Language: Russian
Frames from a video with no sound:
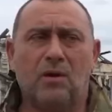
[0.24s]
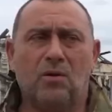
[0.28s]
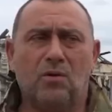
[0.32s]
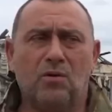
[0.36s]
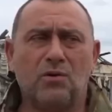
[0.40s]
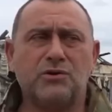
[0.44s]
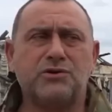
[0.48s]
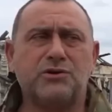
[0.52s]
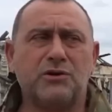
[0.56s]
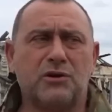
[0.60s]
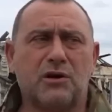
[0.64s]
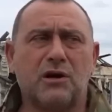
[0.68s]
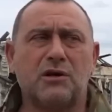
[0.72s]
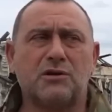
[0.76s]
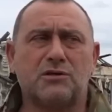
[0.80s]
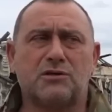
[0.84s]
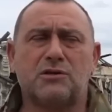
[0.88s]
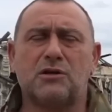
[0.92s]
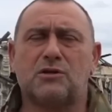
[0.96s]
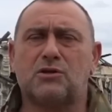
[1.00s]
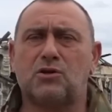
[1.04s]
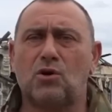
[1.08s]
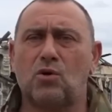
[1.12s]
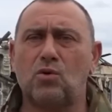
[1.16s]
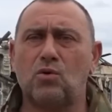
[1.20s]
Очень,
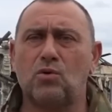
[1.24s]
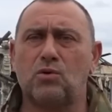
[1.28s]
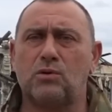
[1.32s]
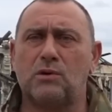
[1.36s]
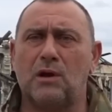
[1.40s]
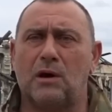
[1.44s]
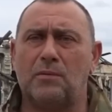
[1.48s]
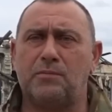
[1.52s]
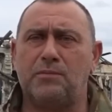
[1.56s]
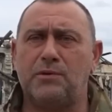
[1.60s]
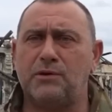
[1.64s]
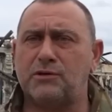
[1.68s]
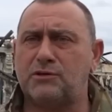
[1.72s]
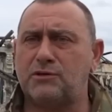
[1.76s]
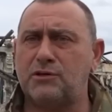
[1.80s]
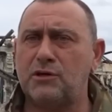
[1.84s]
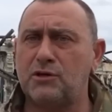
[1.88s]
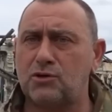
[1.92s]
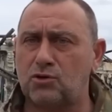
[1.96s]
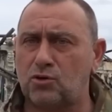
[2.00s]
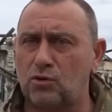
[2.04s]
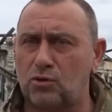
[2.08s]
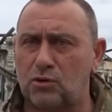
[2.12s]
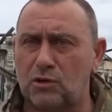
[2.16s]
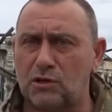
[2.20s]
конечно, трудно объяснить,
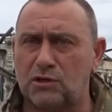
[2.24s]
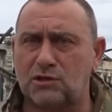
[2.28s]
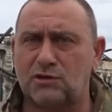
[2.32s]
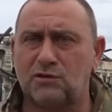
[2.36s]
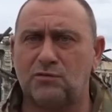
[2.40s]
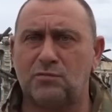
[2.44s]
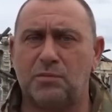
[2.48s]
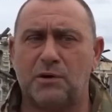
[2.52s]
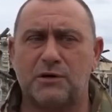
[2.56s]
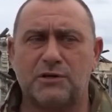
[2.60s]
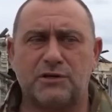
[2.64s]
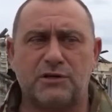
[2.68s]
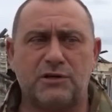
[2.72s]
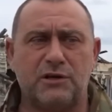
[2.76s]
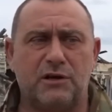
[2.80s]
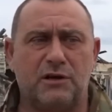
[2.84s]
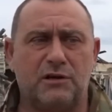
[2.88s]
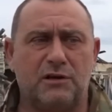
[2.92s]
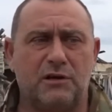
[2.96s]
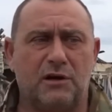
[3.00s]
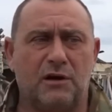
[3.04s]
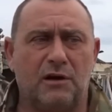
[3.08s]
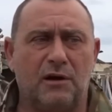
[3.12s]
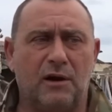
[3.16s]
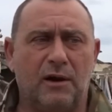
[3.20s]
что это
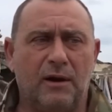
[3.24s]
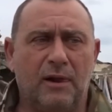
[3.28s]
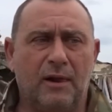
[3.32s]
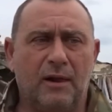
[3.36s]
освобождение,